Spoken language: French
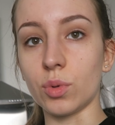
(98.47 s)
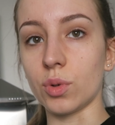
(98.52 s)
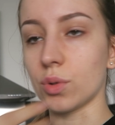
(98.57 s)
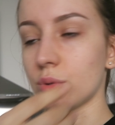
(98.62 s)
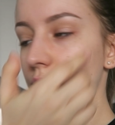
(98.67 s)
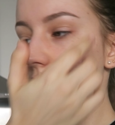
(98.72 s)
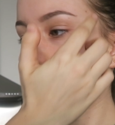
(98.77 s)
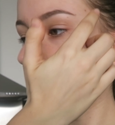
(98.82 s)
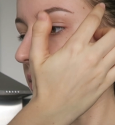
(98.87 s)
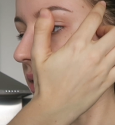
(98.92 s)
Bon
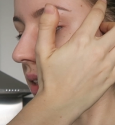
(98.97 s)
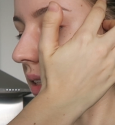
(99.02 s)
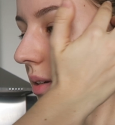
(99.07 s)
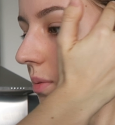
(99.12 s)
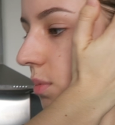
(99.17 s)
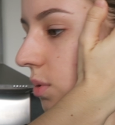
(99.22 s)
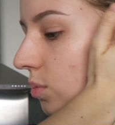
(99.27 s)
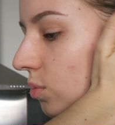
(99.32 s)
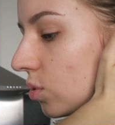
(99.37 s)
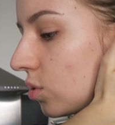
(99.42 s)
en tout cas il fait
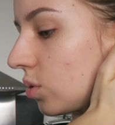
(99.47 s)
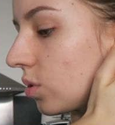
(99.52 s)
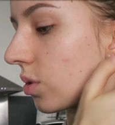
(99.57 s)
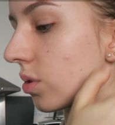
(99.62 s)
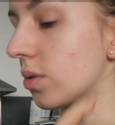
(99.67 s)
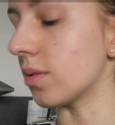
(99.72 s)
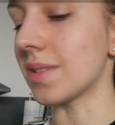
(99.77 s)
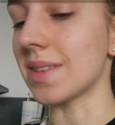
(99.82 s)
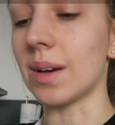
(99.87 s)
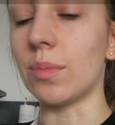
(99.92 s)
tellement beau
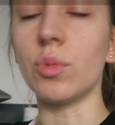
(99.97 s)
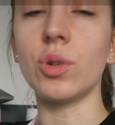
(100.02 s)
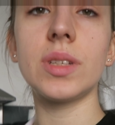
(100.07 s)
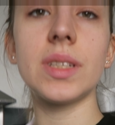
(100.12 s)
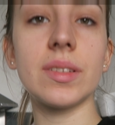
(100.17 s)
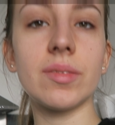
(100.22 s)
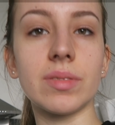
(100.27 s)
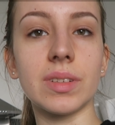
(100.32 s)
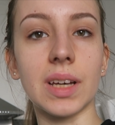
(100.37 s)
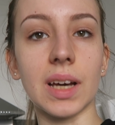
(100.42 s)
que ça
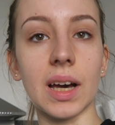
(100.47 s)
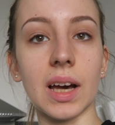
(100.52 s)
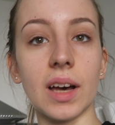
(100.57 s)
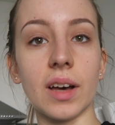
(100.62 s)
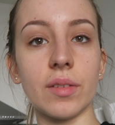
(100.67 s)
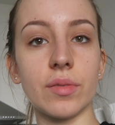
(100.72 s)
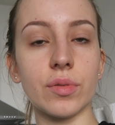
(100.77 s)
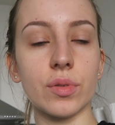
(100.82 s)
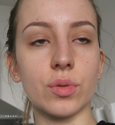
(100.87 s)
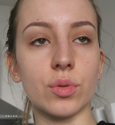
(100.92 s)
motive
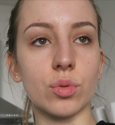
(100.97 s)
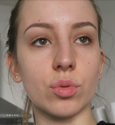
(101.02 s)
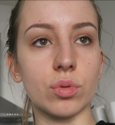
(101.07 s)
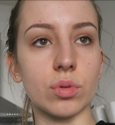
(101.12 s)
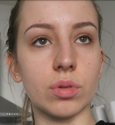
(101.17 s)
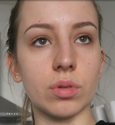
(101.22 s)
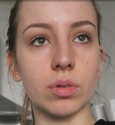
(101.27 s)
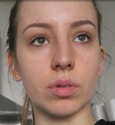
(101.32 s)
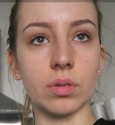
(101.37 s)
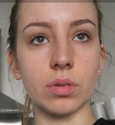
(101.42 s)
grave,
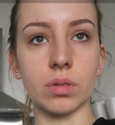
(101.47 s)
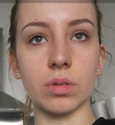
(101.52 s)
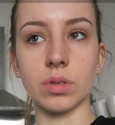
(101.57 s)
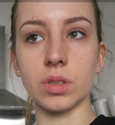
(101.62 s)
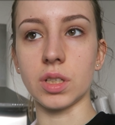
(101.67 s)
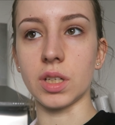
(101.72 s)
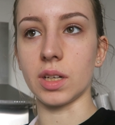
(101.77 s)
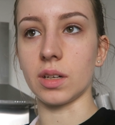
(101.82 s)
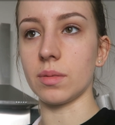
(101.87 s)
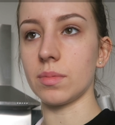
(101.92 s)
donc j'ai euh,
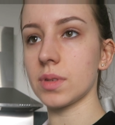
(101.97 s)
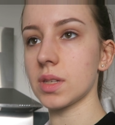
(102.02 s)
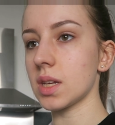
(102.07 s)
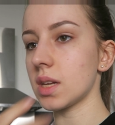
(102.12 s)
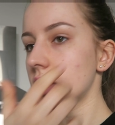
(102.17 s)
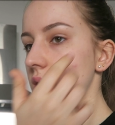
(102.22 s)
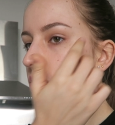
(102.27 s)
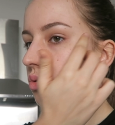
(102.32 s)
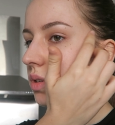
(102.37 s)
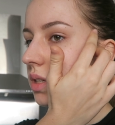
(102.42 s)
j'avais
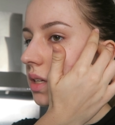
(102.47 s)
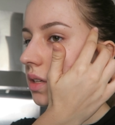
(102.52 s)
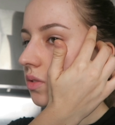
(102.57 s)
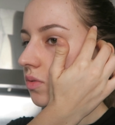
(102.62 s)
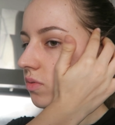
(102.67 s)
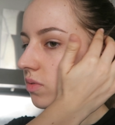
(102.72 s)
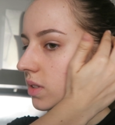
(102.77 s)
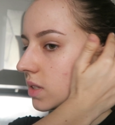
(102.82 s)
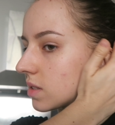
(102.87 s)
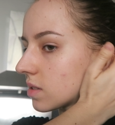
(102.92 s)
commencé à nettoyer
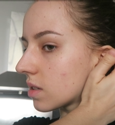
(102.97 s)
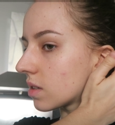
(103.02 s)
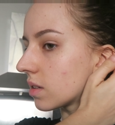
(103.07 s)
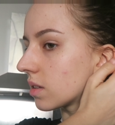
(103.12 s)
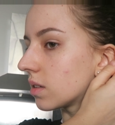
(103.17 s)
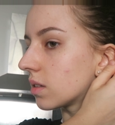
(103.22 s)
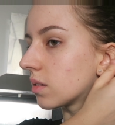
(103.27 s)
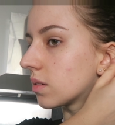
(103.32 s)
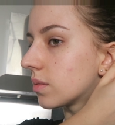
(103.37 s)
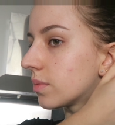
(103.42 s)
une vitre.
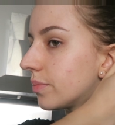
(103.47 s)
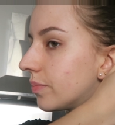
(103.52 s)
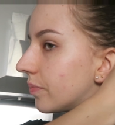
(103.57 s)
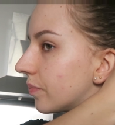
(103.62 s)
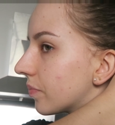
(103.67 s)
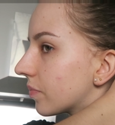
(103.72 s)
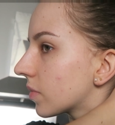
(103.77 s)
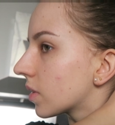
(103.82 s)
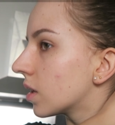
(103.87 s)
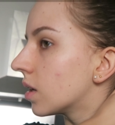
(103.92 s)

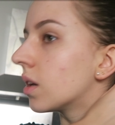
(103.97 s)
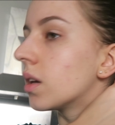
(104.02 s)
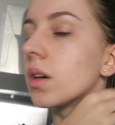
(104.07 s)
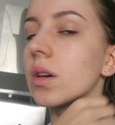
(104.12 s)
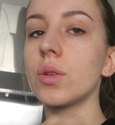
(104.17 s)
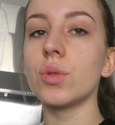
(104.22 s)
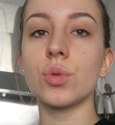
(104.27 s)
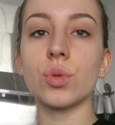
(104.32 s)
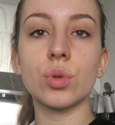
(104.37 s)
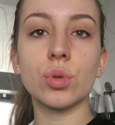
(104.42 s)

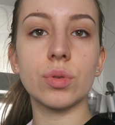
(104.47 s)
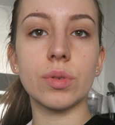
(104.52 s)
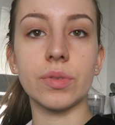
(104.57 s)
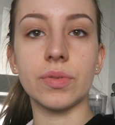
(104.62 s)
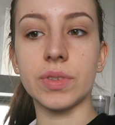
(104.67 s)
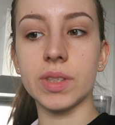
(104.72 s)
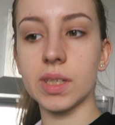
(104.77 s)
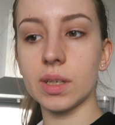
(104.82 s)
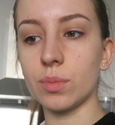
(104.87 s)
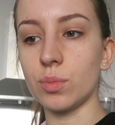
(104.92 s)
Du coup je
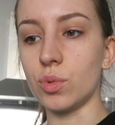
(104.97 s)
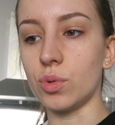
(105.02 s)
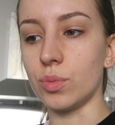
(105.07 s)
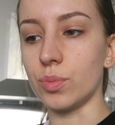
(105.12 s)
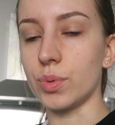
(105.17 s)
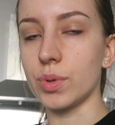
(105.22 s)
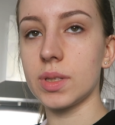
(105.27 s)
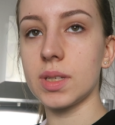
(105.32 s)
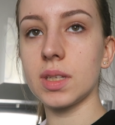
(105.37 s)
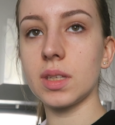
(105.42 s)
vais finir
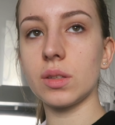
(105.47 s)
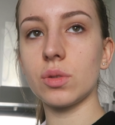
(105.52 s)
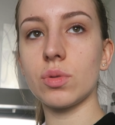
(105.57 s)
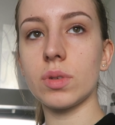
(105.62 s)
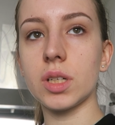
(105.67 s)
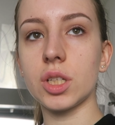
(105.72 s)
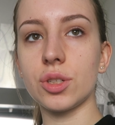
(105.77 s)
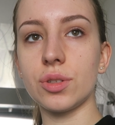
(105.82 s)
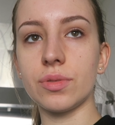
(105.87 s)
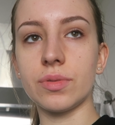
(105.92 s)
mon petit
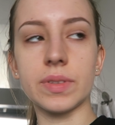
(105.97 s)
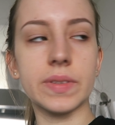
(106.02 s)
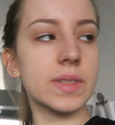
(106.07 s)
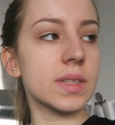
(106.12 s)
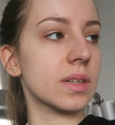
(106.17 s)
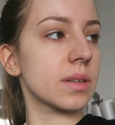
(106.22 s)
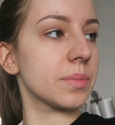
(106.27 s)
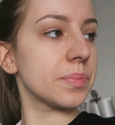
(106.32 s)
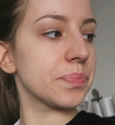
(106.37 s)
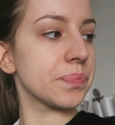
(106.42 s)
nettoyage de
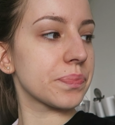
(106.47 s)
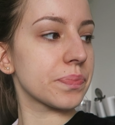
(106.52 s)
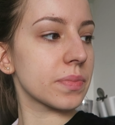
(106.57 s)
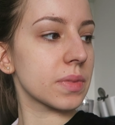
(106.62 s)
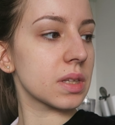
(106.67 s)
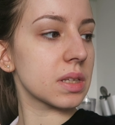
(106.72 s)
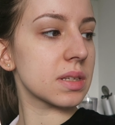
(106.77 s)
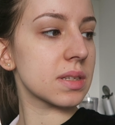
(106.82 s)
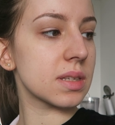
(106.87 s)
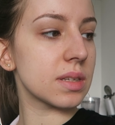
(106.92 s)
vitre,
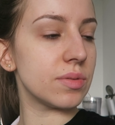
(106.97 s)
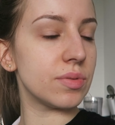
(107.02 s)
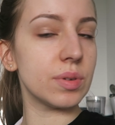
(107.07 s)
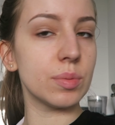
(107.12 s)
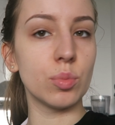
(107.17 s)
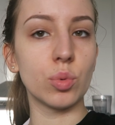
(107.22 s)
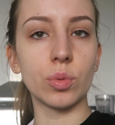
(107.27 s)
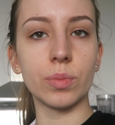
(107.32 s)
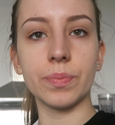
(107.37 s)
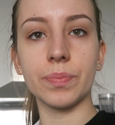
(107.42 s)
ce qui
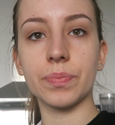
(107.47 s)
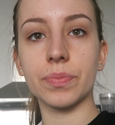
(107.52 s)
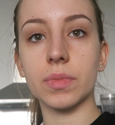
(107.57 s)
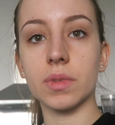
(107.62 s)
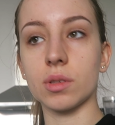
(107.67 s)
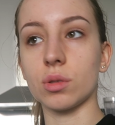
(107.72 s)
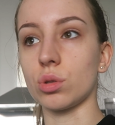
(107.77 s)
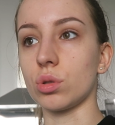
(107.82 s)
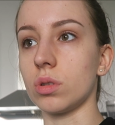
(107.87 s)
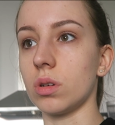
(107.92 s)
fait beau.
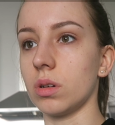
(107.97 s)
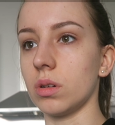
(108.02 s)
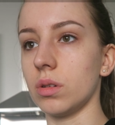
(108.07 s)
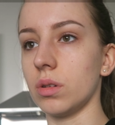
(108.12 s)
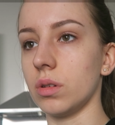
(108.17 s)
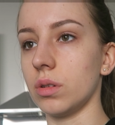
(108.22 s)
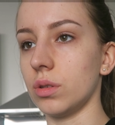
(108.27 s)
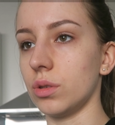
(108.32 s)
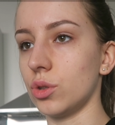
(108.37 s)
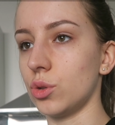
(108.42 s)
Genre
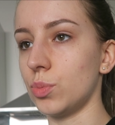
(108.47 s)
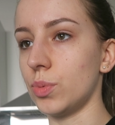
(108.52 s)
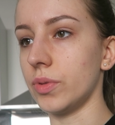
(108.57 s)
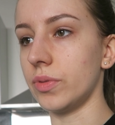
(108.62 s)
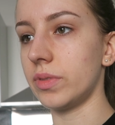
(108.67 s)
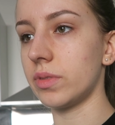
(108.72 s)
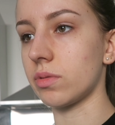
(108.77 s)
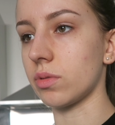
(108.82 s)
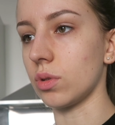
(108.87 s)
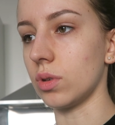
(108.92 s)
euh, je
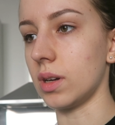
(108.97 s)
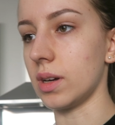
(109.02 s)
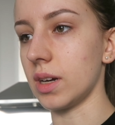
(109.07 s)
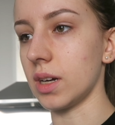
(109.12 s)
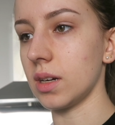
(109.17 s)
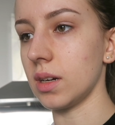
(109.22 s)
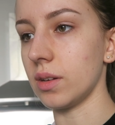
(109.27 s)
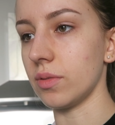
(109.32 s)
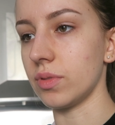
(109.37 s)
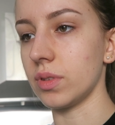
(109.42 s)
peux vivre
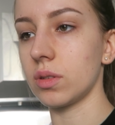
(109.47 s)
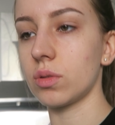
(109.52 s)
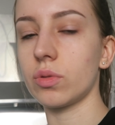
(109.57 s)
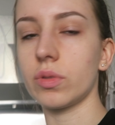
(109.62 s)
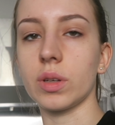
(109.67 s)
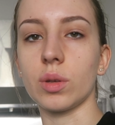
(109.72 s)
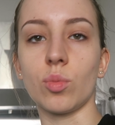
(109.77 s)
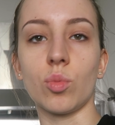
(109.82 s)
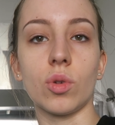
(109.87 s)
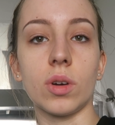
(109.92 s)
la,
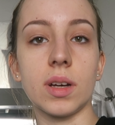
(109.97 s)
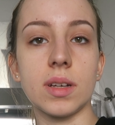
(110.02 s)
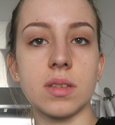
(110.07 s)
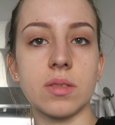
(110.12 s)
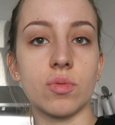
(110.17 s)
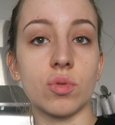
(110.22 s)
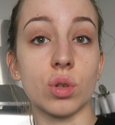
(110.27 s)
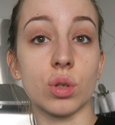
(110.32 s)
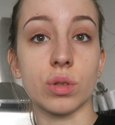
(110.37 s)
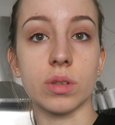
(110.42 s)
fenêtre ouverte, là
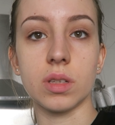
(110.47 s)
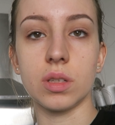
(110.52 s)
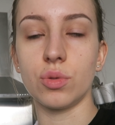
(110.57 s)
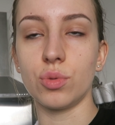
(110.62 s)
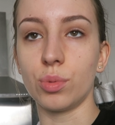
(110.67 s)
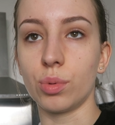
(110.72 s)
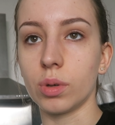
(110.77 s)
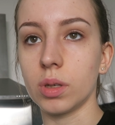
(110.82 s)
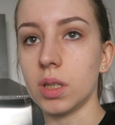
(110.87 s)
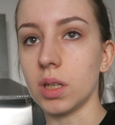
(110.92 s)
si vous entendez
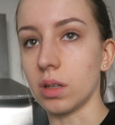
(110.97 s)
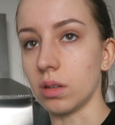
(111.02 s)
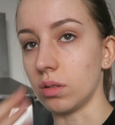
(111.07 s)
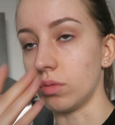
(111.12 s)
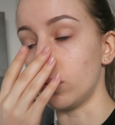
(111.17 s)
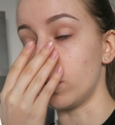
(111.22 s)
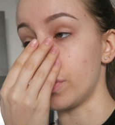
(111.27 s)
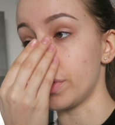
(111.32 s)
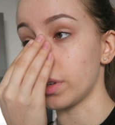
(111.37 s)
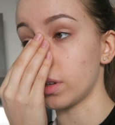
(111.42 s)
du bruit, un
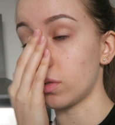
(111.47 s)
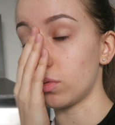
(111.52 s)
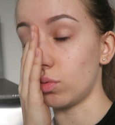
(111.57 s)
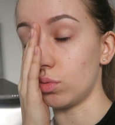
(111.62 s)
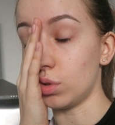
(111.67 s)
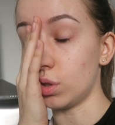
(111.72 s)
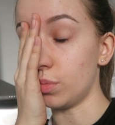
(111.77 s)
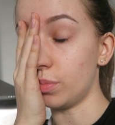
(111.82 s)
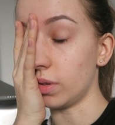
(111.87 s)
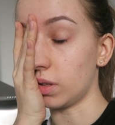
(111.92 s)
voisin
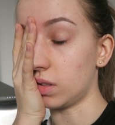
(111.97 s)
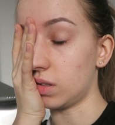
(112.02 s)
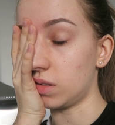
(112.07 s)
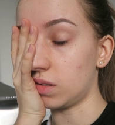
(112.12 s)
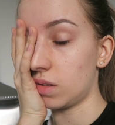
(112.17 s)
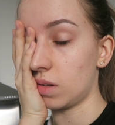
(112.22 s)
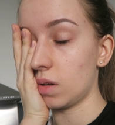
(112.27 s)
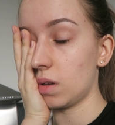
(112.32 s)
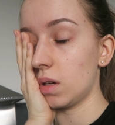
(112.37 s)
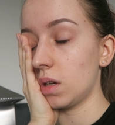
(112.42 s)
ou je sais pas qui